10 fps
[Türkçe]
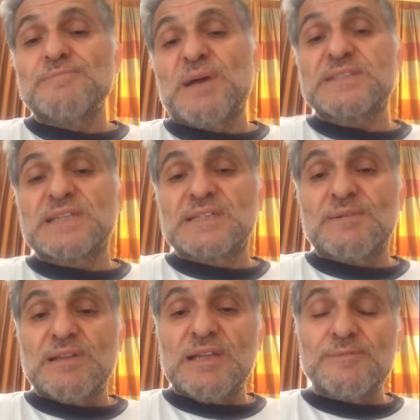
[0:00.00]
Başka
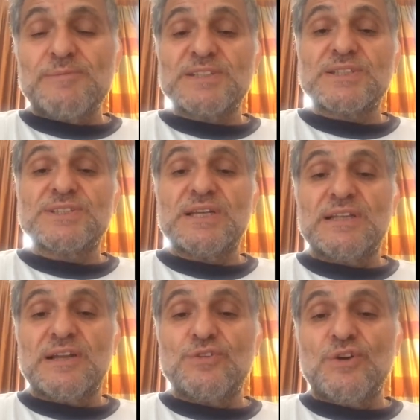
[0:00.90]
zamanlar başka
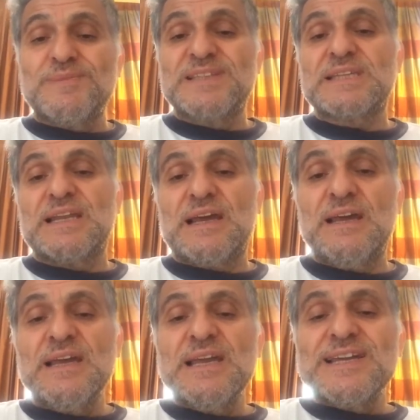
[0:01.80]
şeyler diyor.
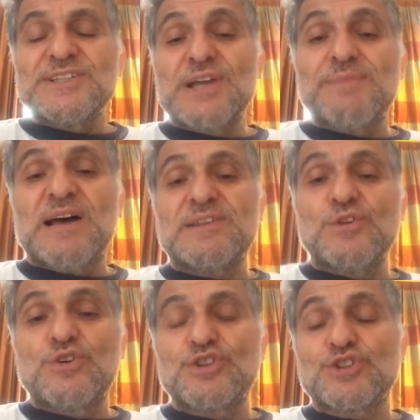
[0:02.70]
Mesela
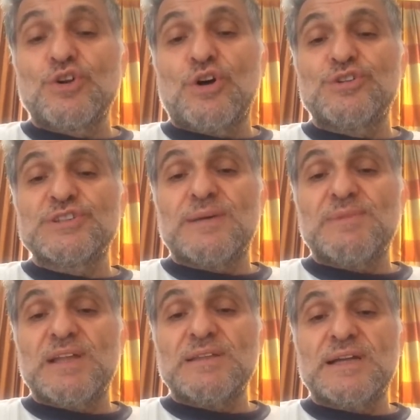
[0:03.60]
cemaatin güçlü olduğu
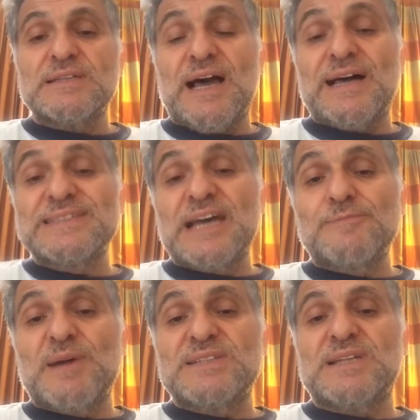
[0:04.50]
zamanlarda
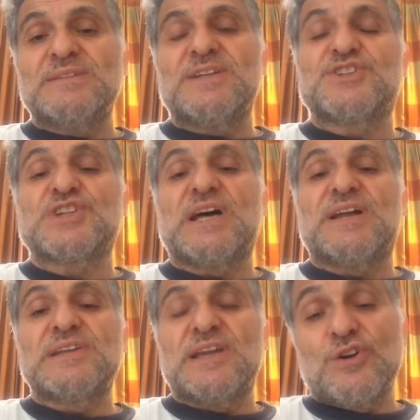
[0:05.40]
Azerbaycan'da
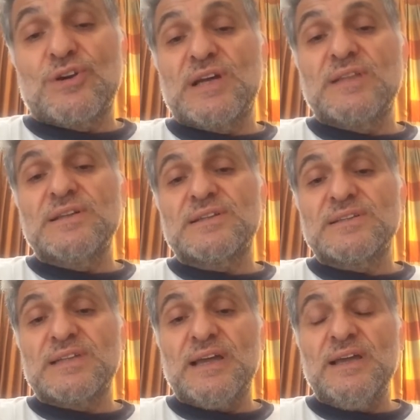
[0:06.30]
çıkan yayın
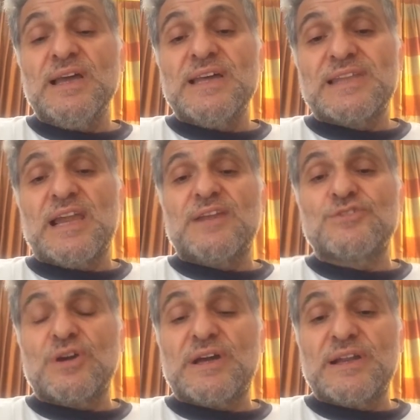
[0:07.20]
organlarında,
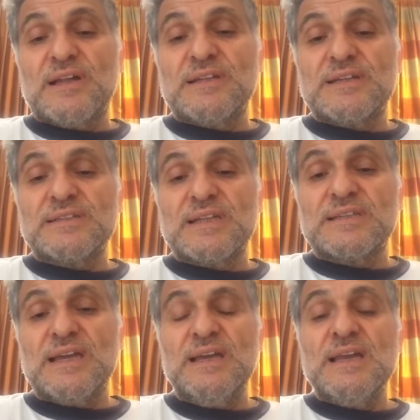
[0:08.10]
televizyon
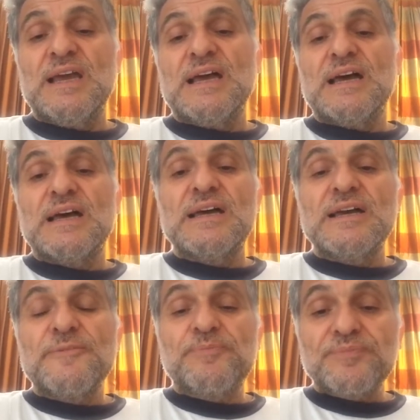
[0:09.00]
kanallarında da
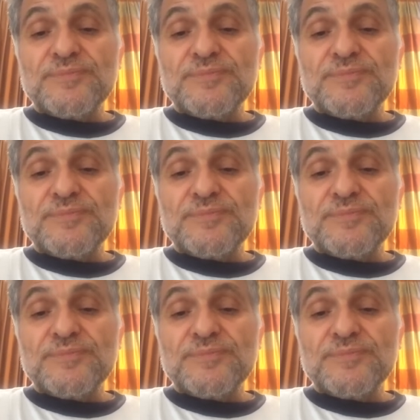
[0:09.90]
e,